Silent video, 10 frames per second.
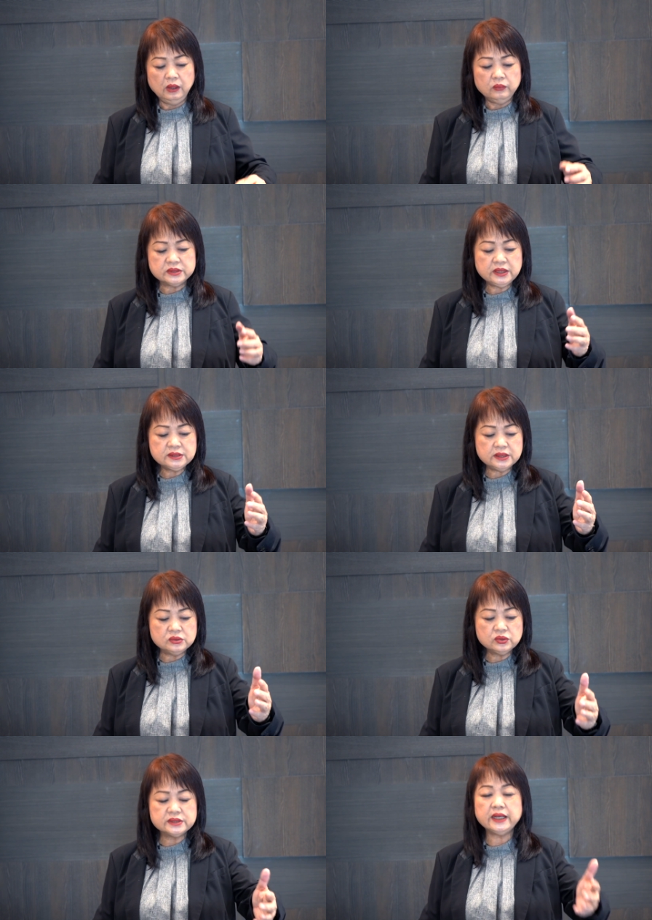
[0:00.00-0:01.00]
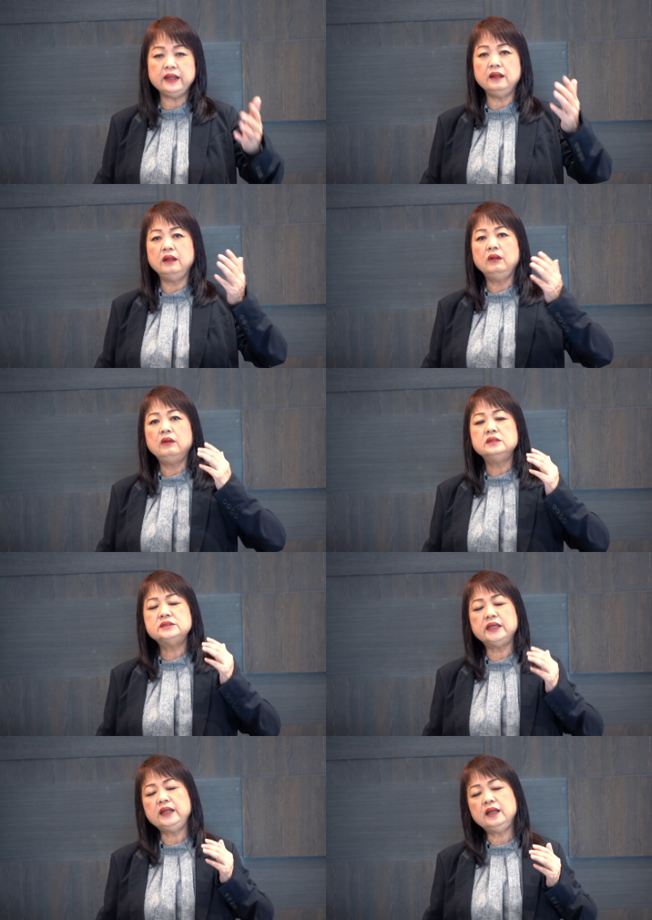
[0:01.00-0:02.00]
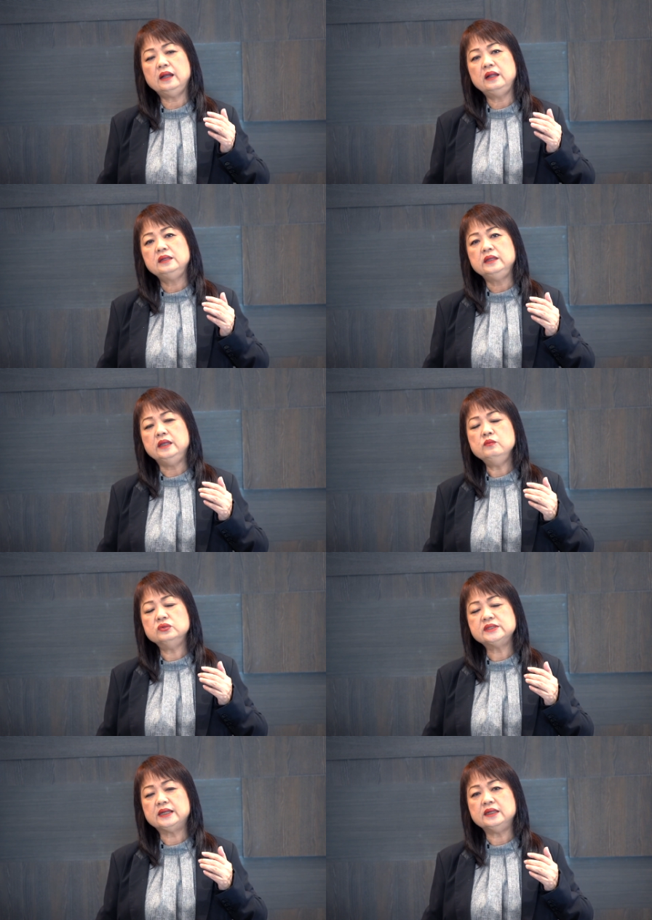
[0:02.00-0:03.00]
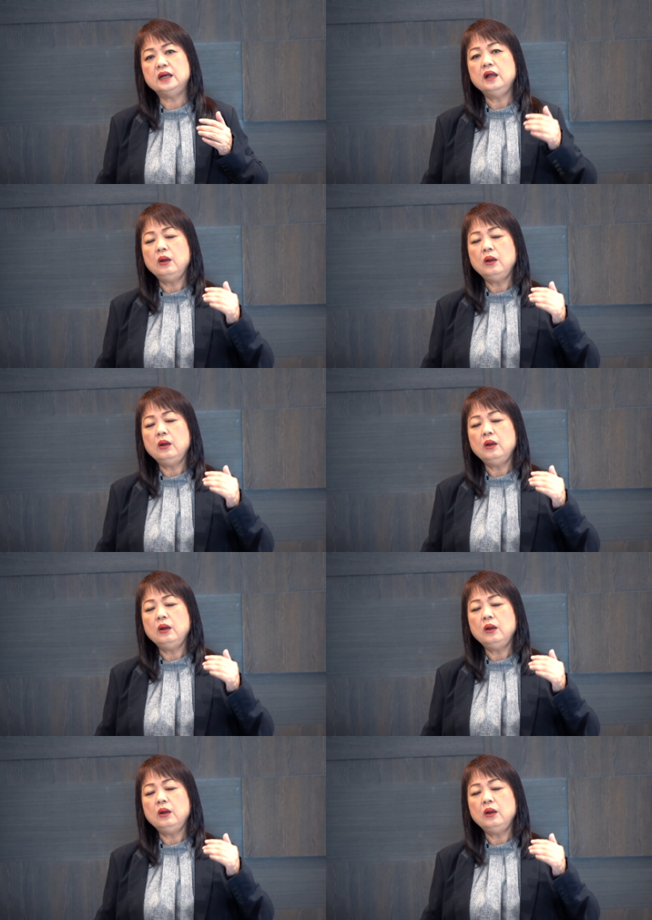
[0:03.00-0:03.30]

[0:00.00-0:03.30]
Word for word: 我相信坐在这个荧幕上的，